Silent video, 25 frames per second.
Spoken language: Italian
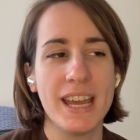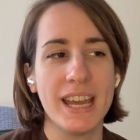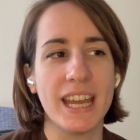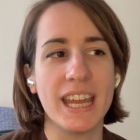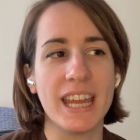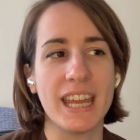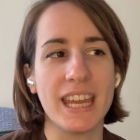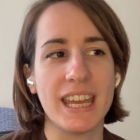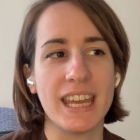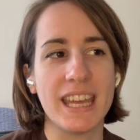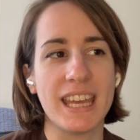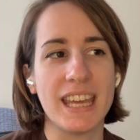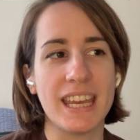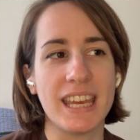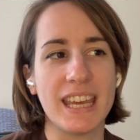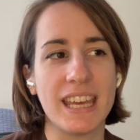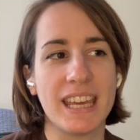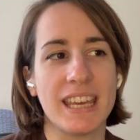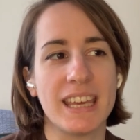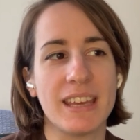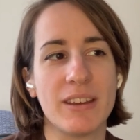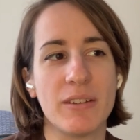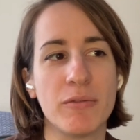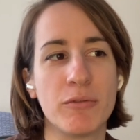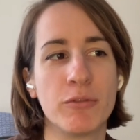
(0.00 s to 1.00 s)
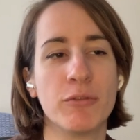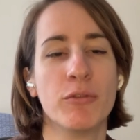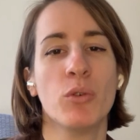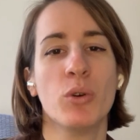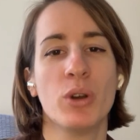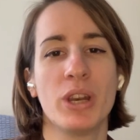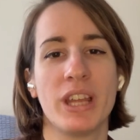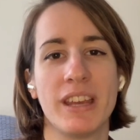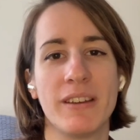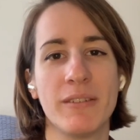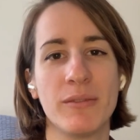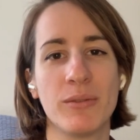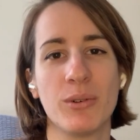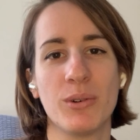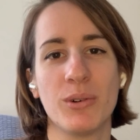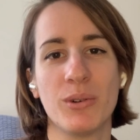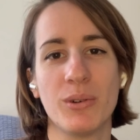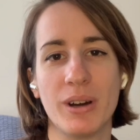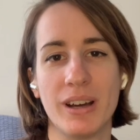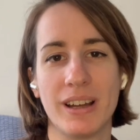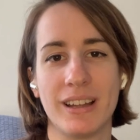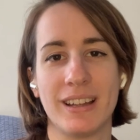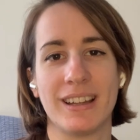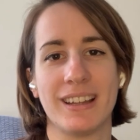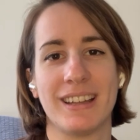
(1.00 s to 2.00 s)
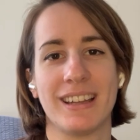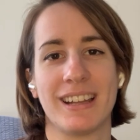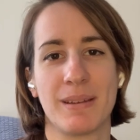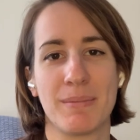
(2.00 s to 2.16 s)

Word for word: e volevo eh,